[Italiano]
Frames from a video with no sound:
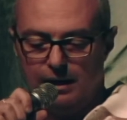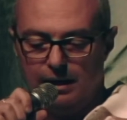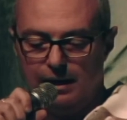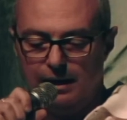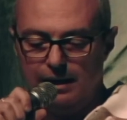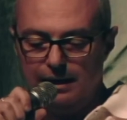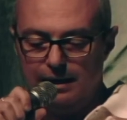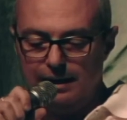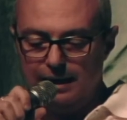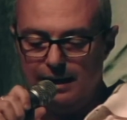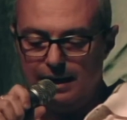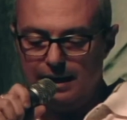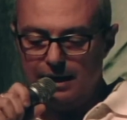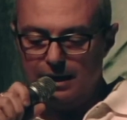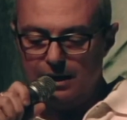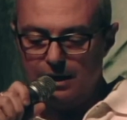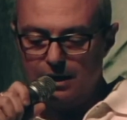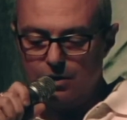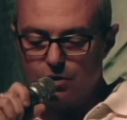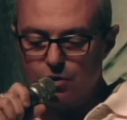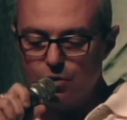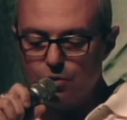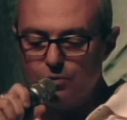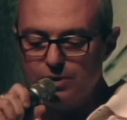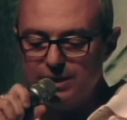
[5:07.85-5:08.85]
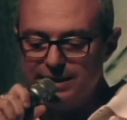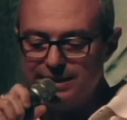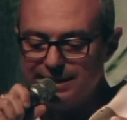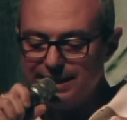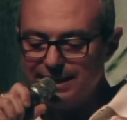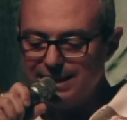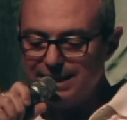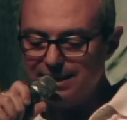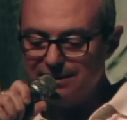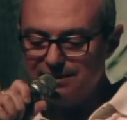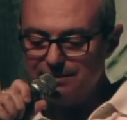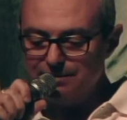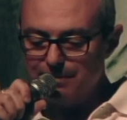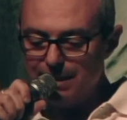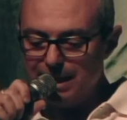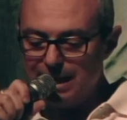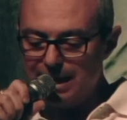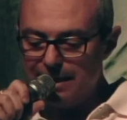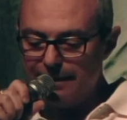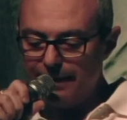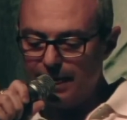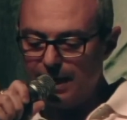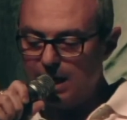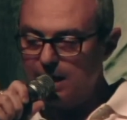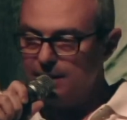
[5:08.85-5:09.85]
Alla conquista di
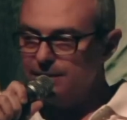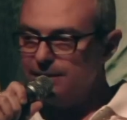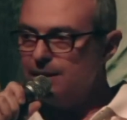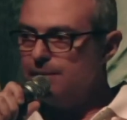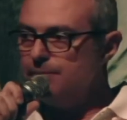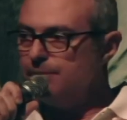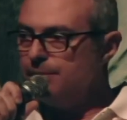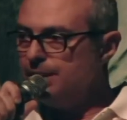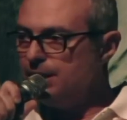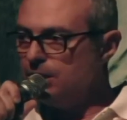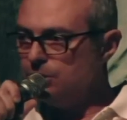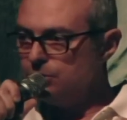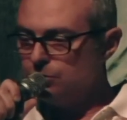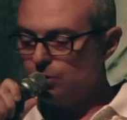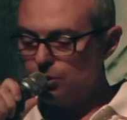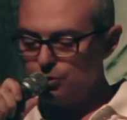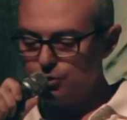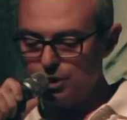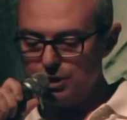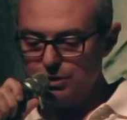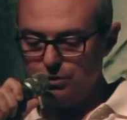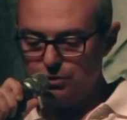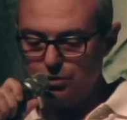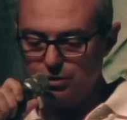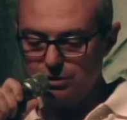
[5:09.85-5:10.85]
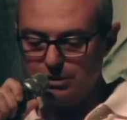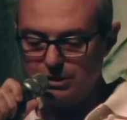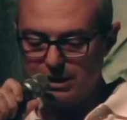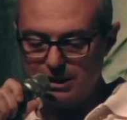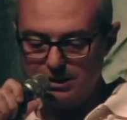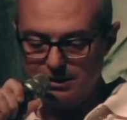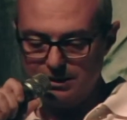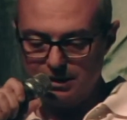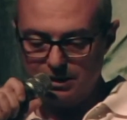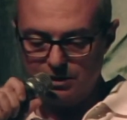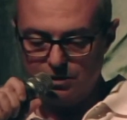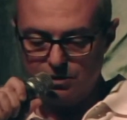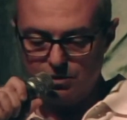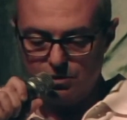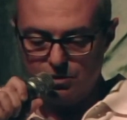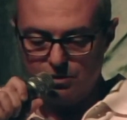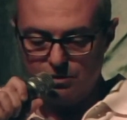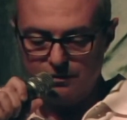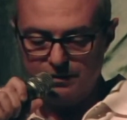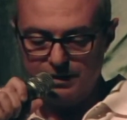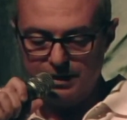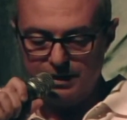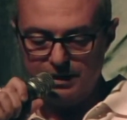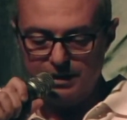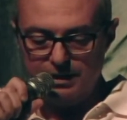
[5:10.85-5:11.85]
Asmara nel
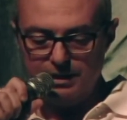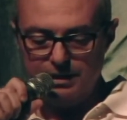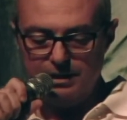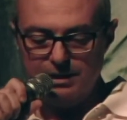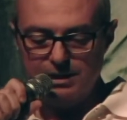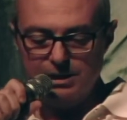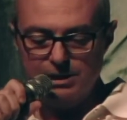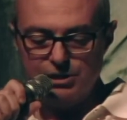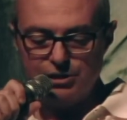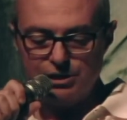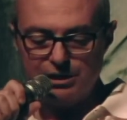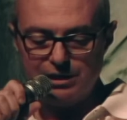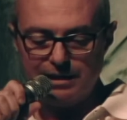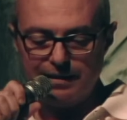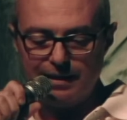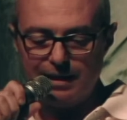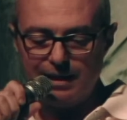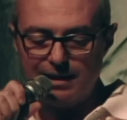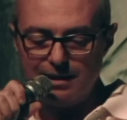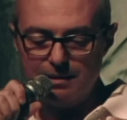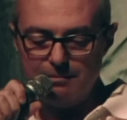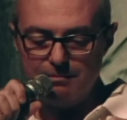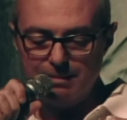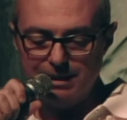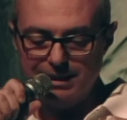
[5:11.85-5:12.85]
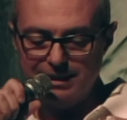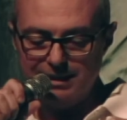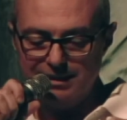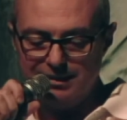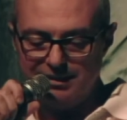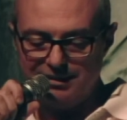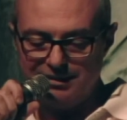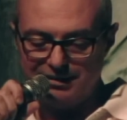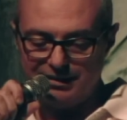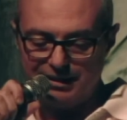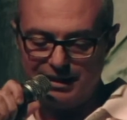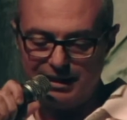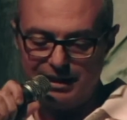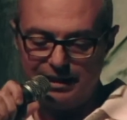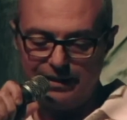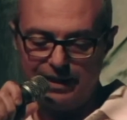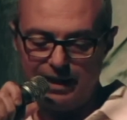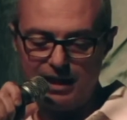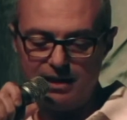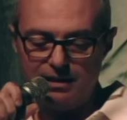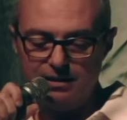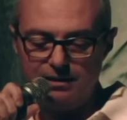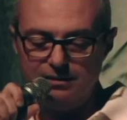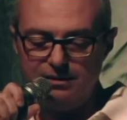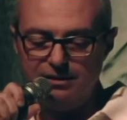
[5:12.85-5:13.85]
1889 il generale
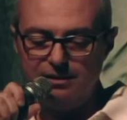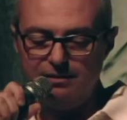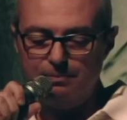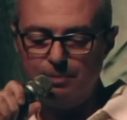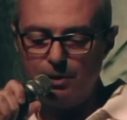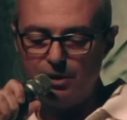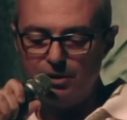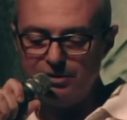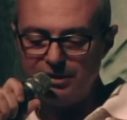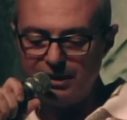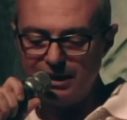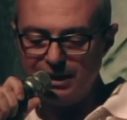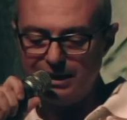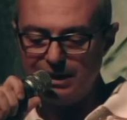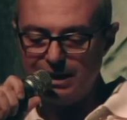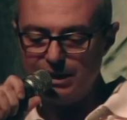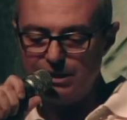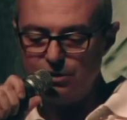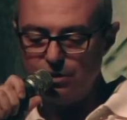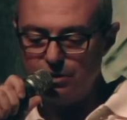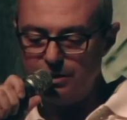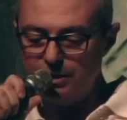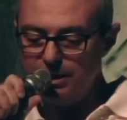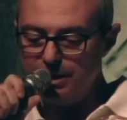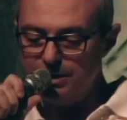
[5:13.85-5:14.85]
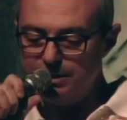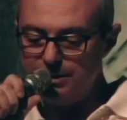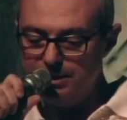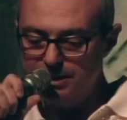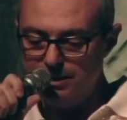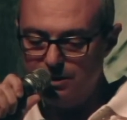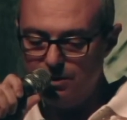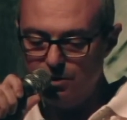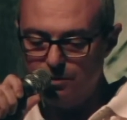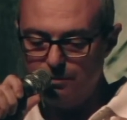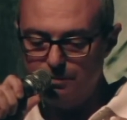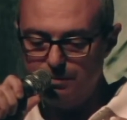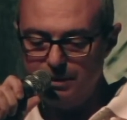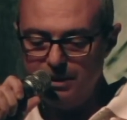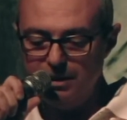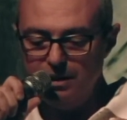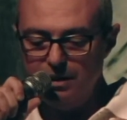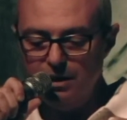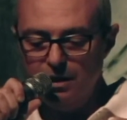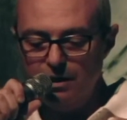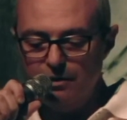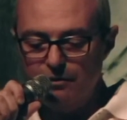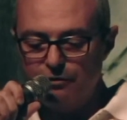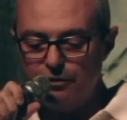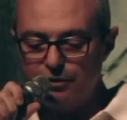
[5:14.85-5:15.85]
Baldissera dispose che le donne etiopi
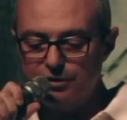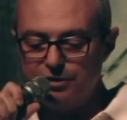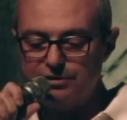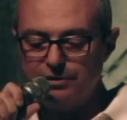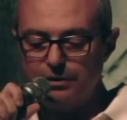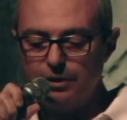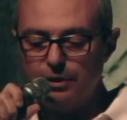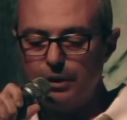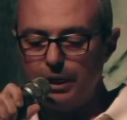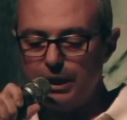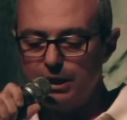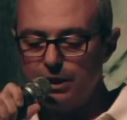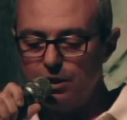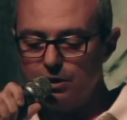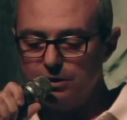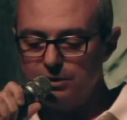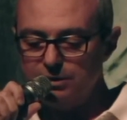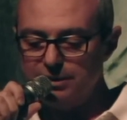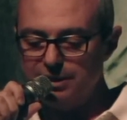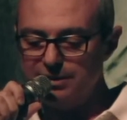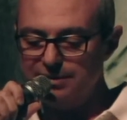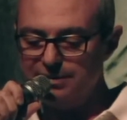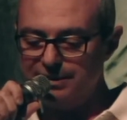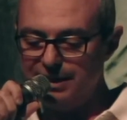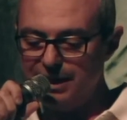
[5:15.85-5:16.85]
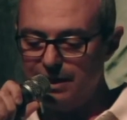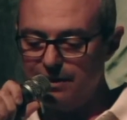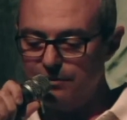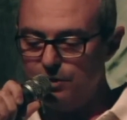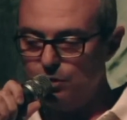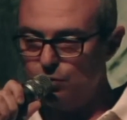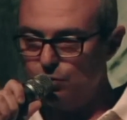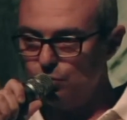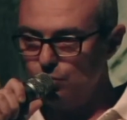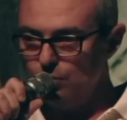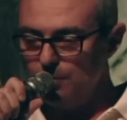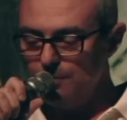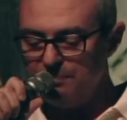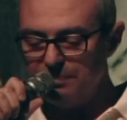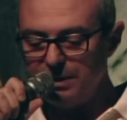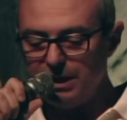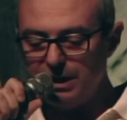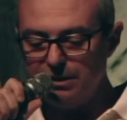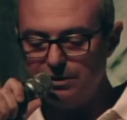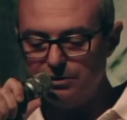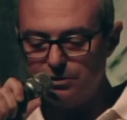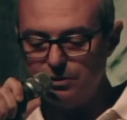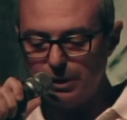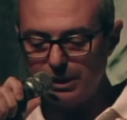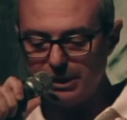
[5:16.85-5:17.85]
fossero ridotte in schiavitù
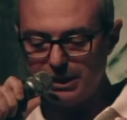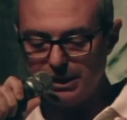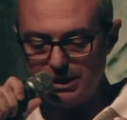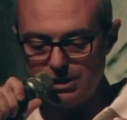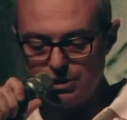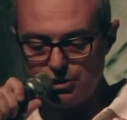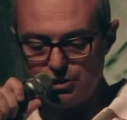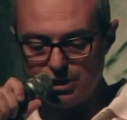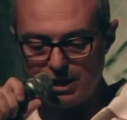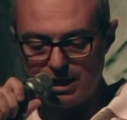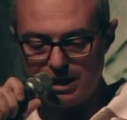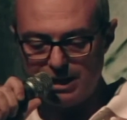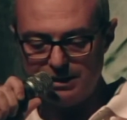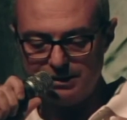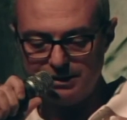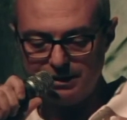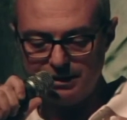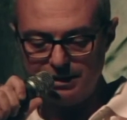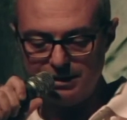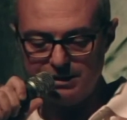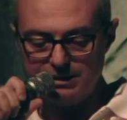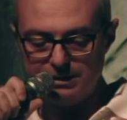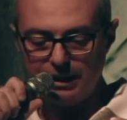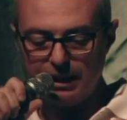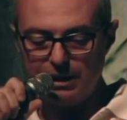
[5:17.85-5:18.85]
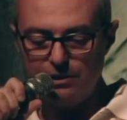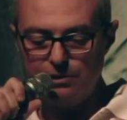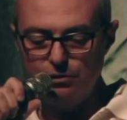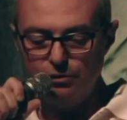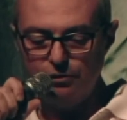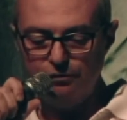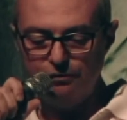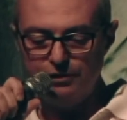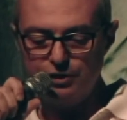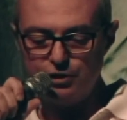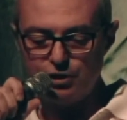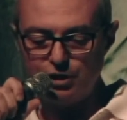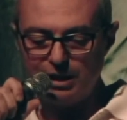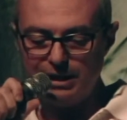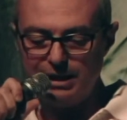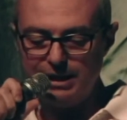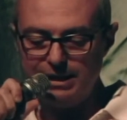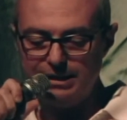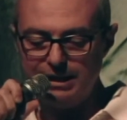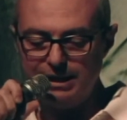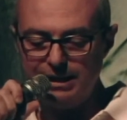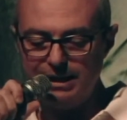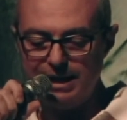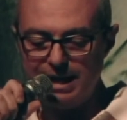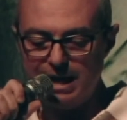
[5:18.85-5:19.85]
e sorteggiate tra gli ufficiali
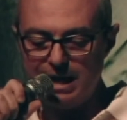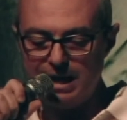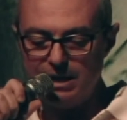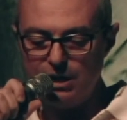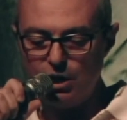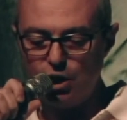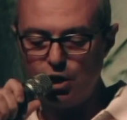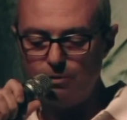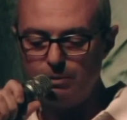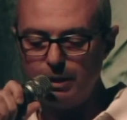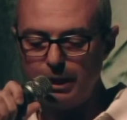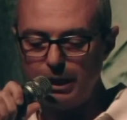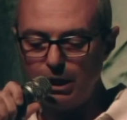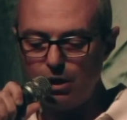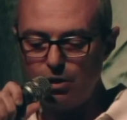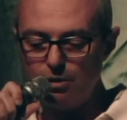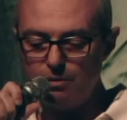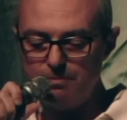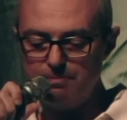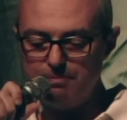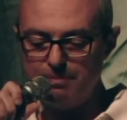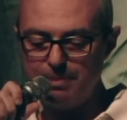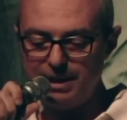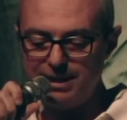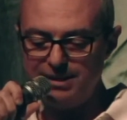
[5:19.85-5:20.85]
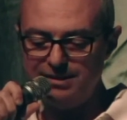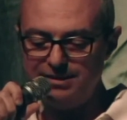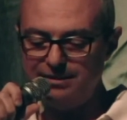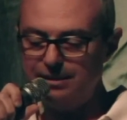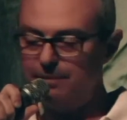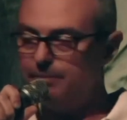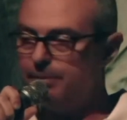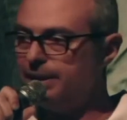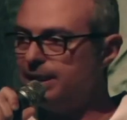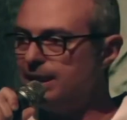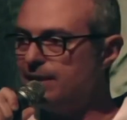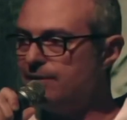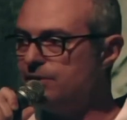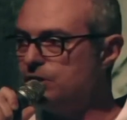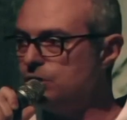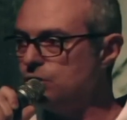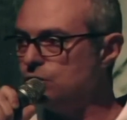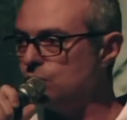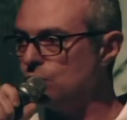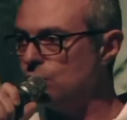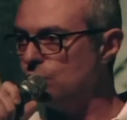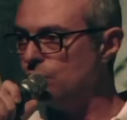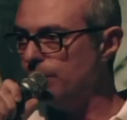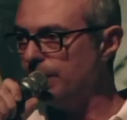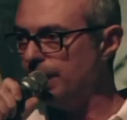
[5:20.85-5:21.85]
italiani come ricompensa per la
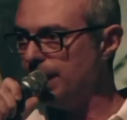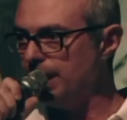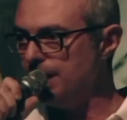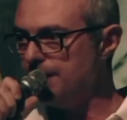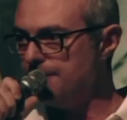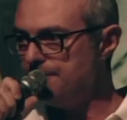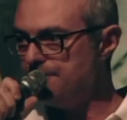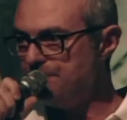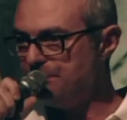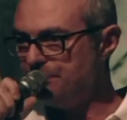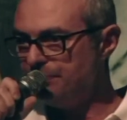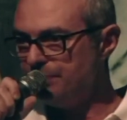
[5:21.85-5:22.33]
vittoria.